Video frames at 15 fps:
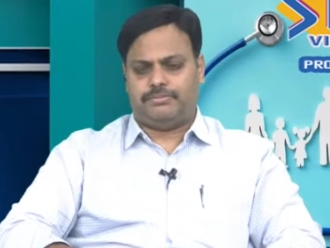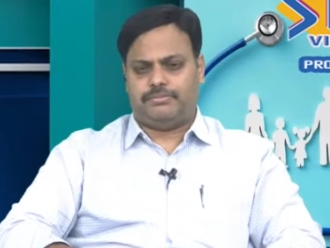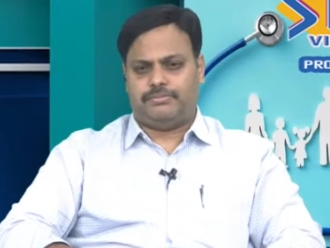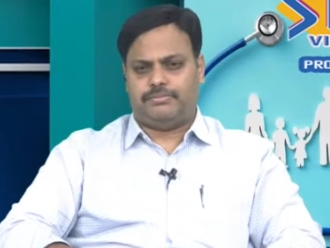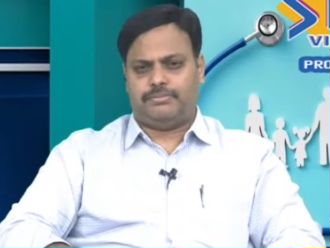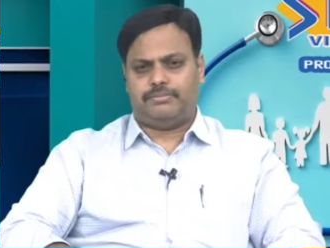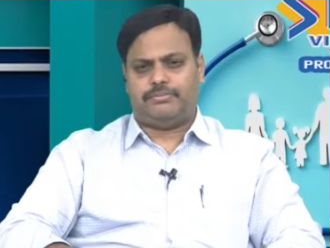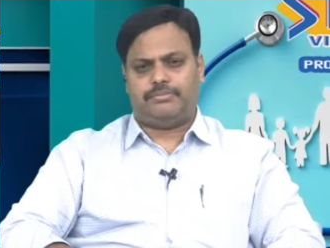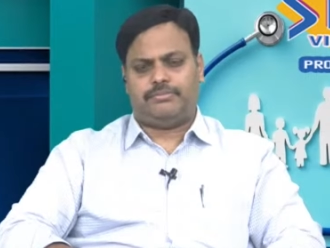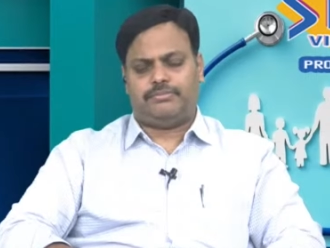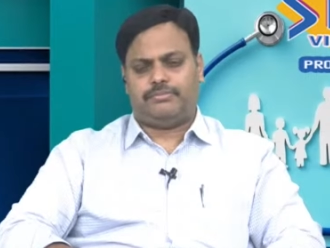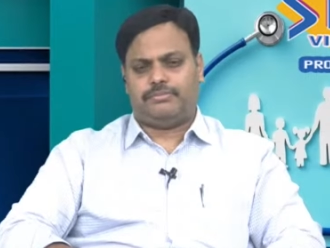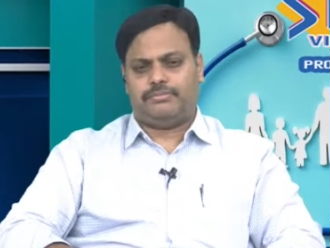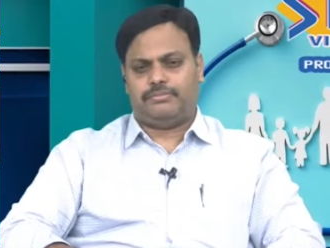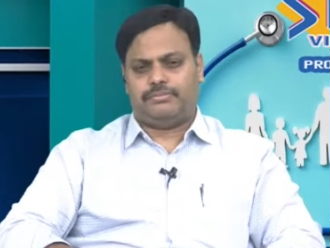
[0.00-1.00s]
కంపల్సరీ
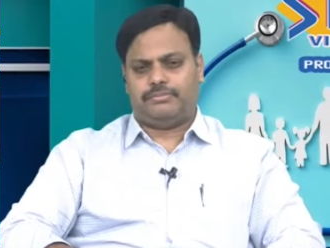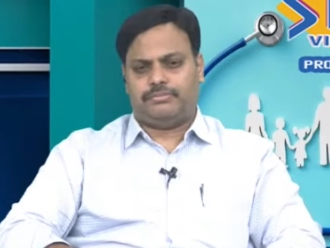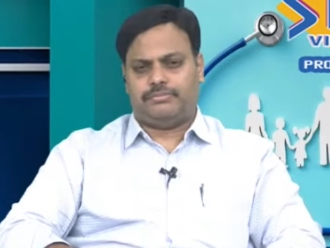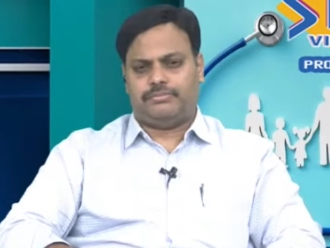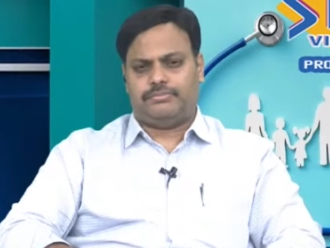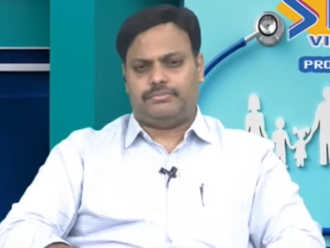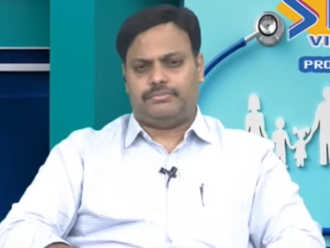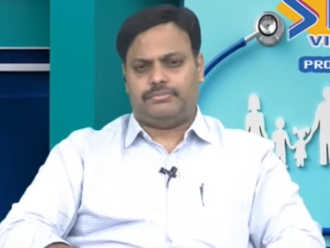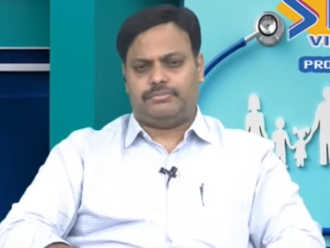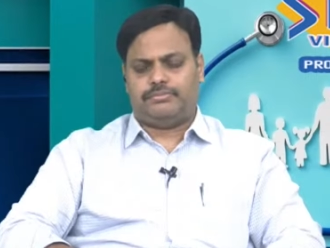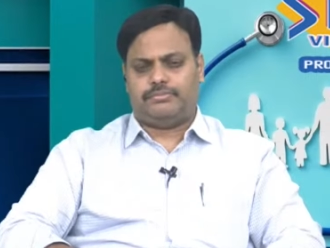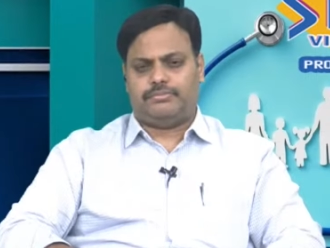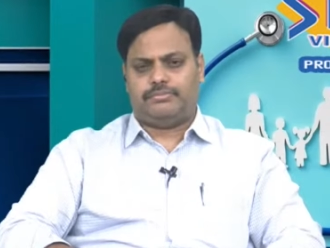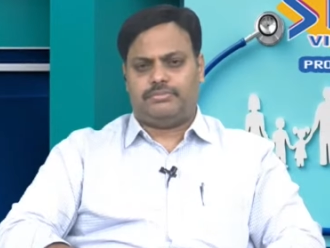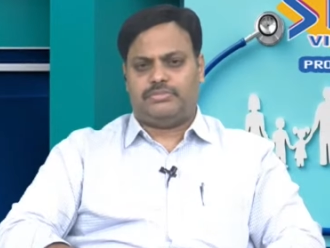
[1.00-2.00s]
బీపీ టాబ్లెట్స్
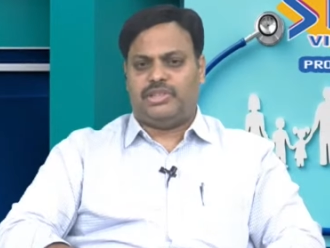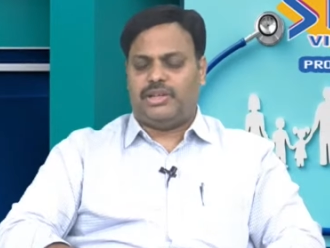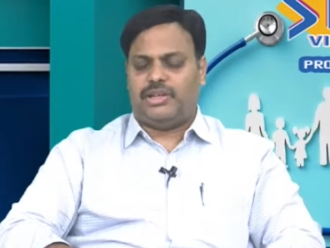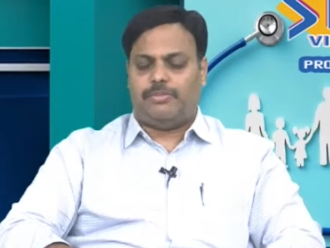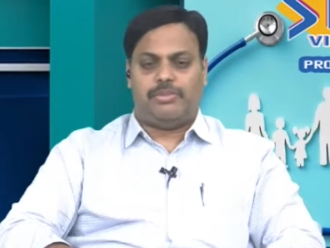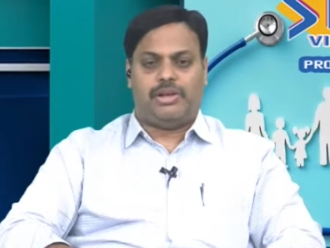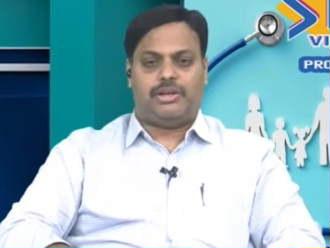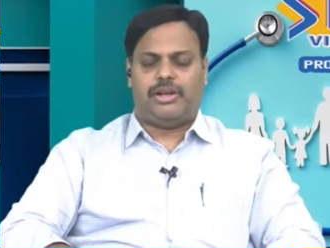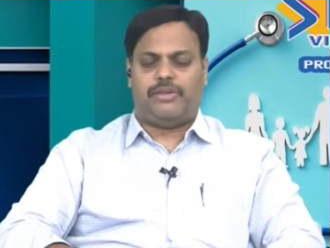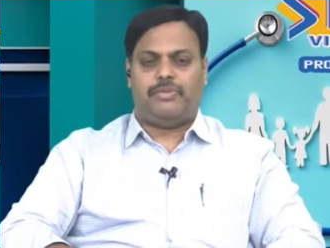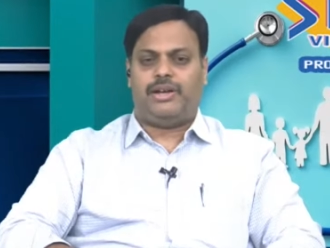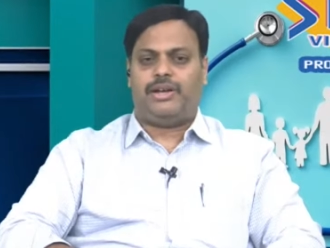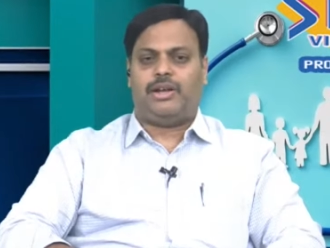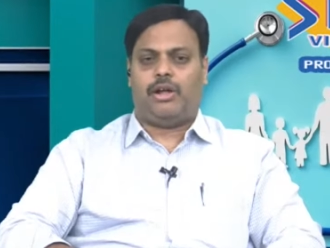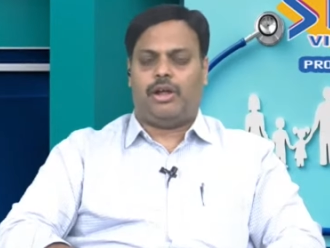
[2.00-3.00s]
వాడాలా సార్ యమ్మ
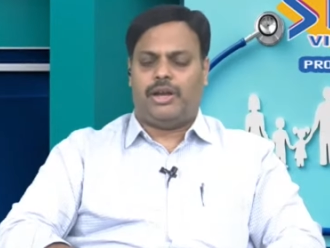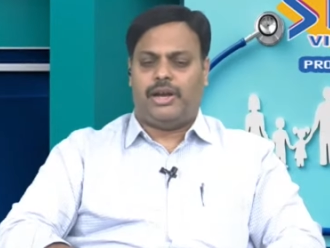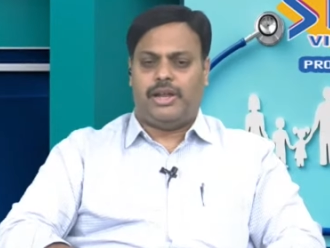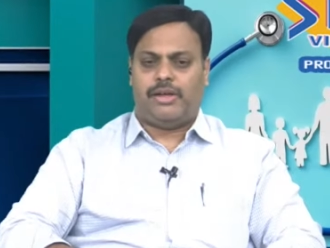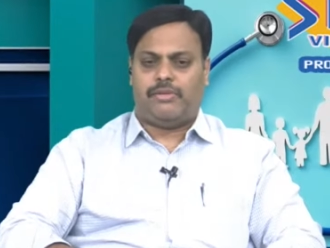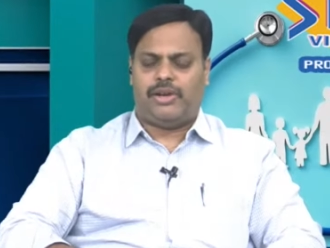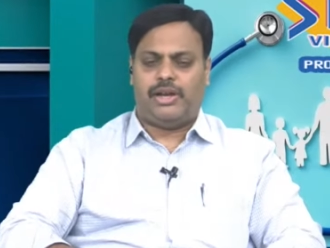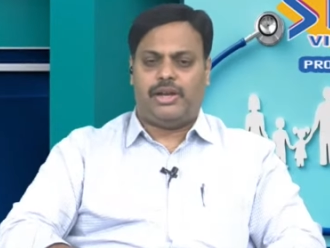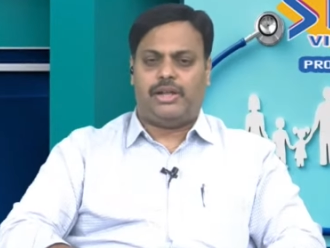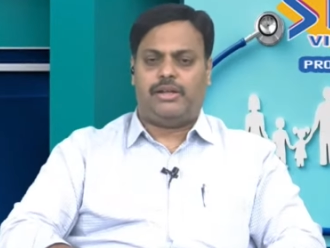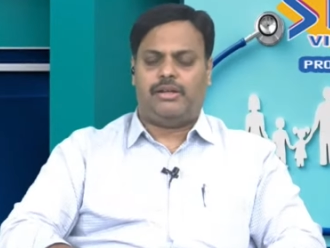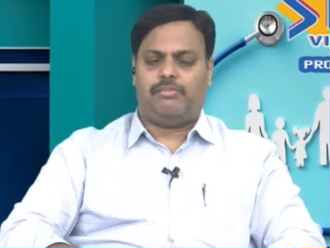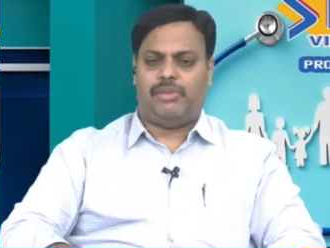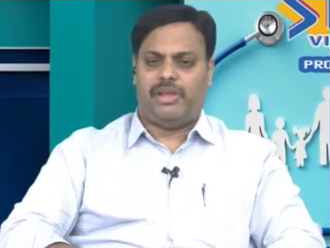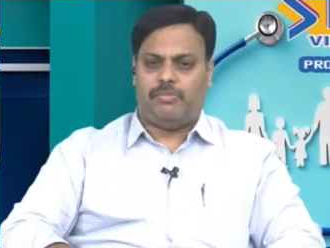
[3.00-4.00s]
డెఫినెట్లీ ఆల్రెడీ ఎవరైనా
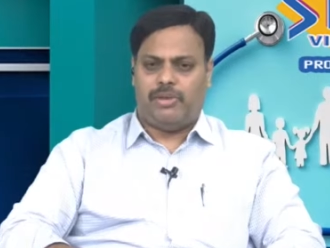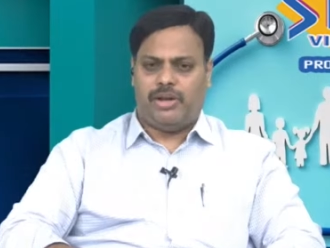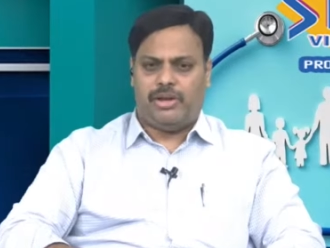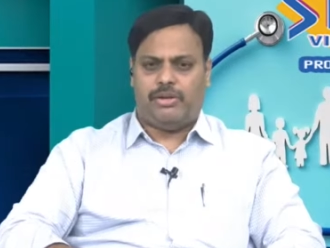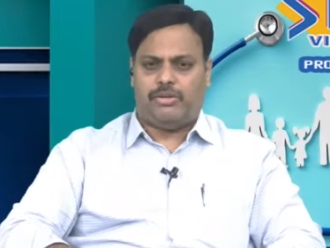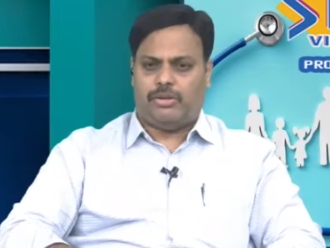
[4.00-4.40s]
బీపీ